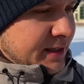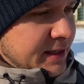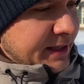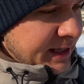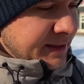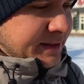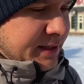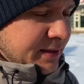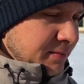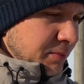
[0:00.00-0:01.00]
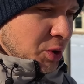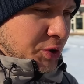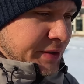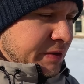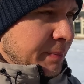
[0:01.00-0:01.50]
э, есть
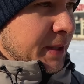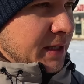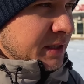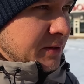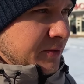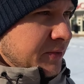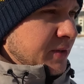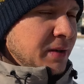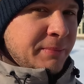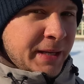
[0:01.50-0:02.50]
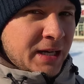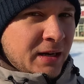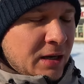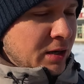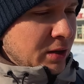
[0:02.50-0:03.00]
множество операторов. Э,
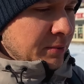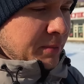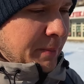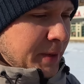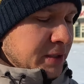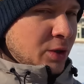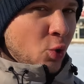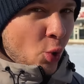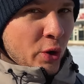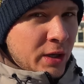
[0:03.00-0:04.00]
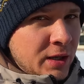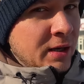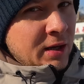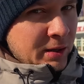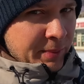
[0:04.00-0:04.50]
Мега, оператор О,
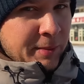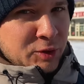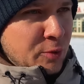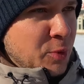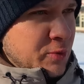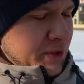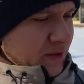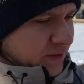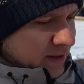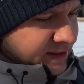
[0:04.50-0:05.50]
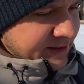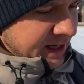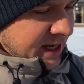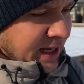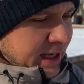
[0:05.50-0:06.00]
прям одной буквой
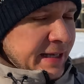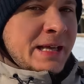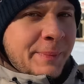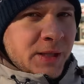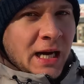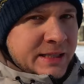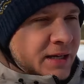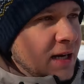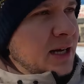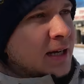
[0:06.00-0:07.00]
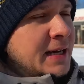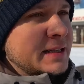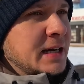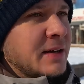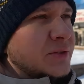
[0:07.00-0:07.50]
называется, и Билайн.
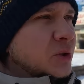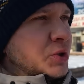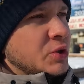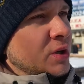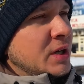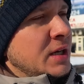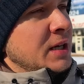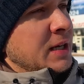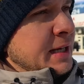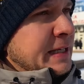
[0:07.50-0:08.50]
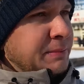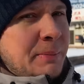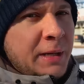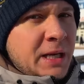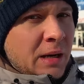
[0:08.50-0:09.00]
Это все, что из
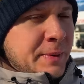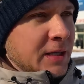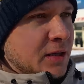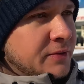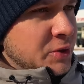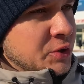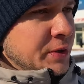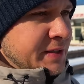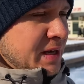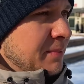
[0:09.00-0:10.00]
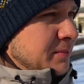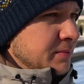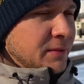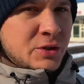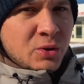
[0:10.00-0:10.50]
мобильных операторов все, что я
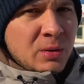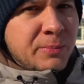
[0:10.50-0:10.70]
сам нашел,